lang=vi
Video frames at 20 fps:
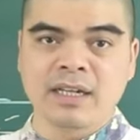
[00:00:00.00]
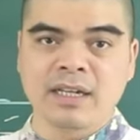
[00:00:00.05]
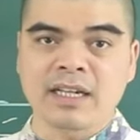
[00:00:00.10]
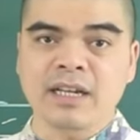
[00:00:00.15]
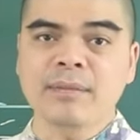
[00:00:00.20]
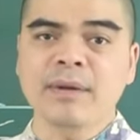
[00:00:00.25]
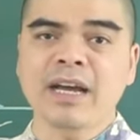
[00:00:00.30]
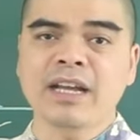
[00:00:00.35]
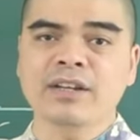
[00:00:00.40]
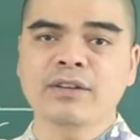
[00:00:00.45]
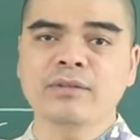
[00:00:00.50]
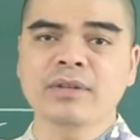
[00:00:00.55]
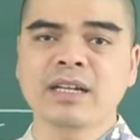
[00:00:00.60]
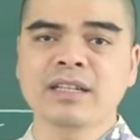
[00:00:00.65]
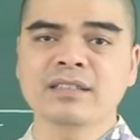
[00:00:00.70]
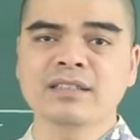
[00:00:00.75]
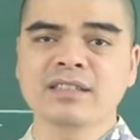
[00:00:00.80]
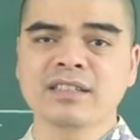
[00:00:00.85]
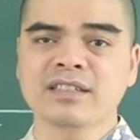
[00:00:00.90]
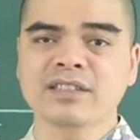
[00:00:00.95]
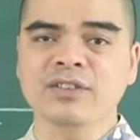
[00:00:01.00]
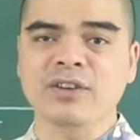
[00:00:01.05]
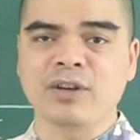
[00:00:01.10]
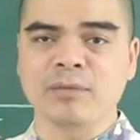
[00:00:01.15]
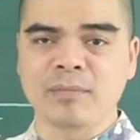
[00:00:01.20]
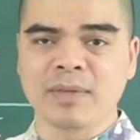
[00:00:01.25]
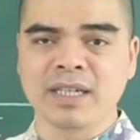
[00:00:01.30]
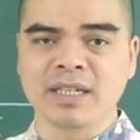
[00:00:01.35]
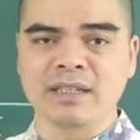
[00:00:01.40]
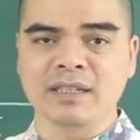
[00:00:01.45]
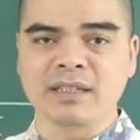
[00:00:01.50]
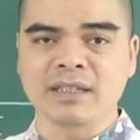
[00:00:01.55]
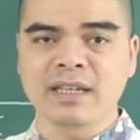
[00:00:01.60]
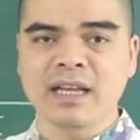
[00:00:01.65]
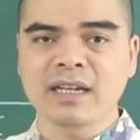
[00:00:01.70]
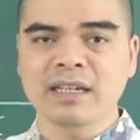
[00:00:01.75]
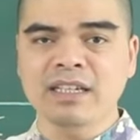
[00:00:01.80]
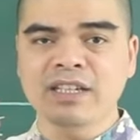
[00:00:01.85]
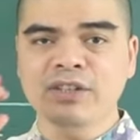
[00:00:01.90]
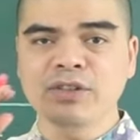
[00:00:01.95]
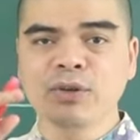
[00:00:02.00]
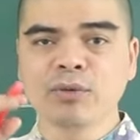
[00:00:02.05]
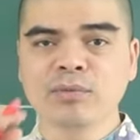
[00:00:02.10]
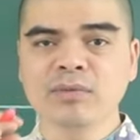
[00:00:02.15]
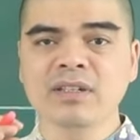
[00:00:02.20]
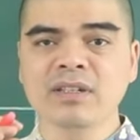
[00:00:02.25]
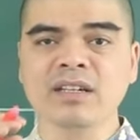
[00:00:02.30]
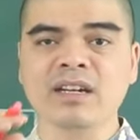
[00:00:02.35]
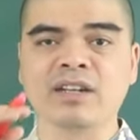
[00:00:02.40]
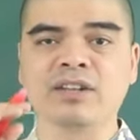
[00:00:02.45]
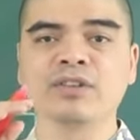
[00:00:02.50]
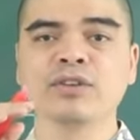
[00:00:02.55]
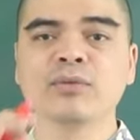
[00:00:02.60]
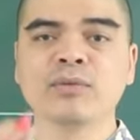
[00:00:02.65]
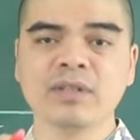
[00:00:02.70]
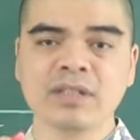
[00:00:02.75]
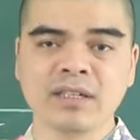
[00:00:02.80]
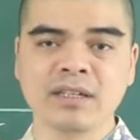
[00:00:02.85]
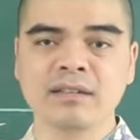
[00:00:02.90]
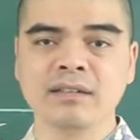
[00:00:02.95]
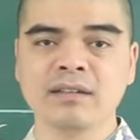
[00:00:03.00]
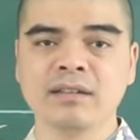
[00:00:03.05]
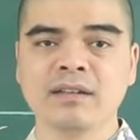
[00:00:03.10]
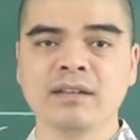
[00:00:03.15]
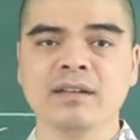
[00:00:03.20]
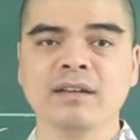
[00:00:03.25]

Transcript: Các bạn cũng đang chứng tỏ mình đang đi đúng đường, đúng hướng